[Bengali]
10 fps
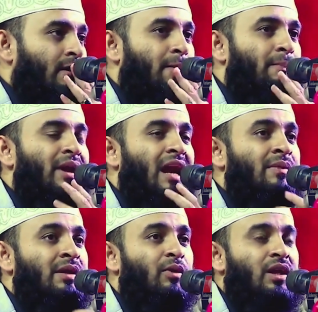রব্বুল
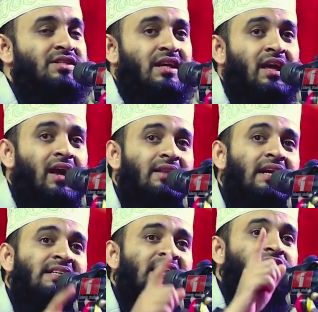আলমিন বলেছেন
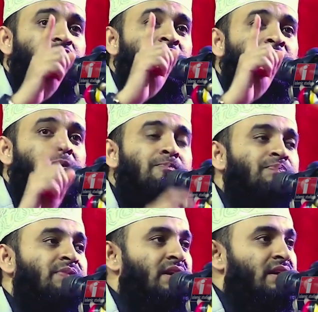খাদিজার জন্য
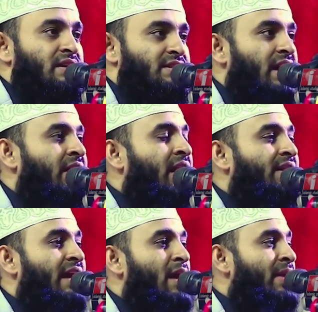
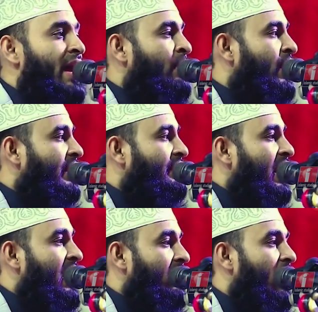জান্নাতে আমি এমন
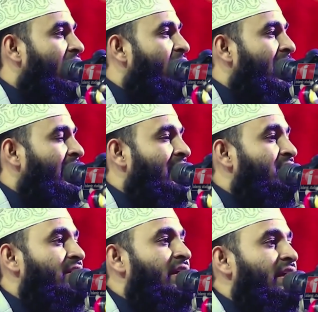একটা ঘর
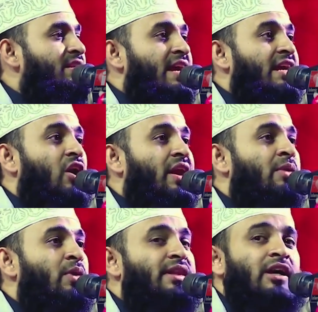বানিয়েছি যেই
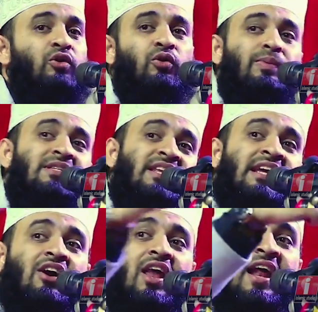ঘরের মধ্যে কোনো
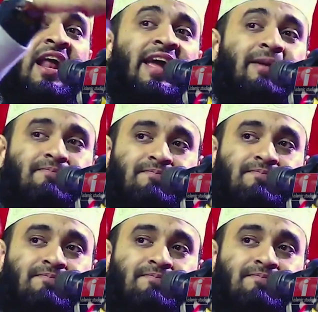বিশৃঙ্খলা নাই